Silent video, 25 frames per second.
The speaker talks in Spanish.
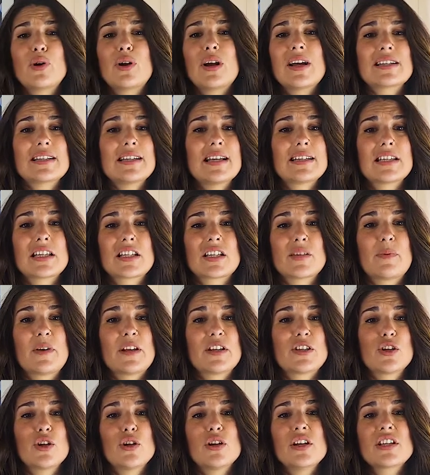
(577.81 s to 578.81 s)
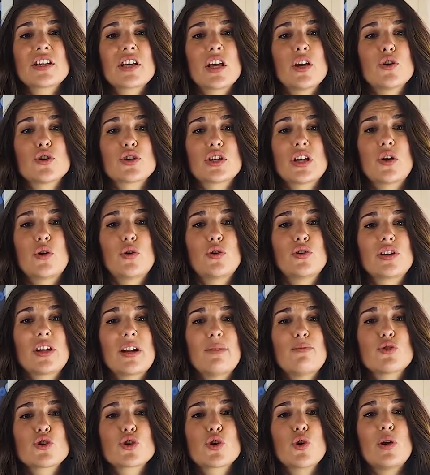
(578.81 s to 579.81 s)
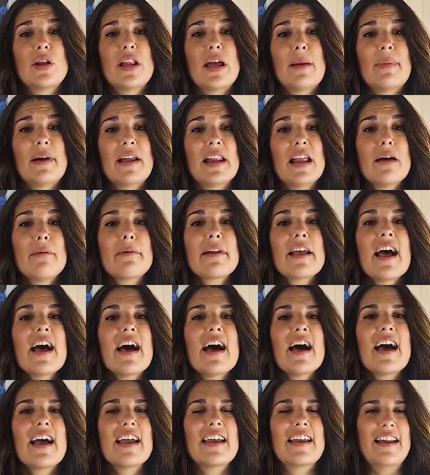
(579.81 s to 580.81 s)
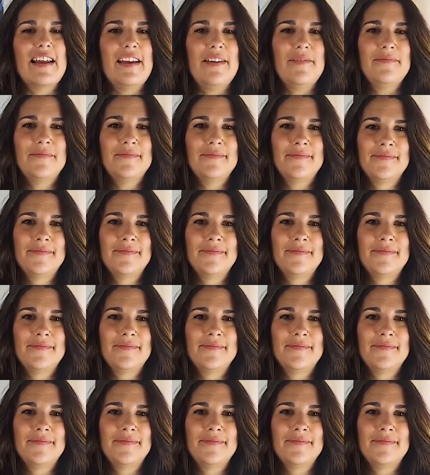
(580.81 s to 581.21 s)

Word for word: pocas las expresiones que nos encontramos con la palabra aire.